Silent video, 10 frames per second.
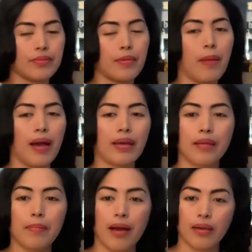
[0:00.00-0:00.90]
Bagay
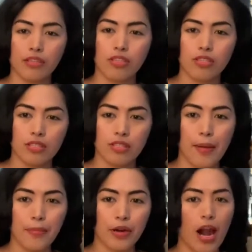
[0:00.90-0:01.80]
na bagay siya sa
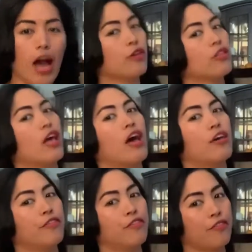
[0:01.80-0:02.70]
summer
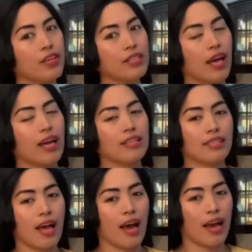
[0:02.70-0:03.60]
outfit
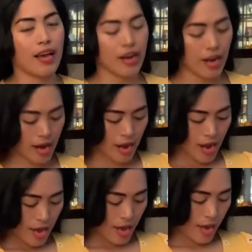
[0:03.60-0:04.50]
attire.
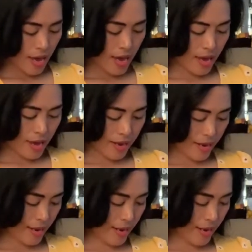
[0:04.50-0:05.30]
And,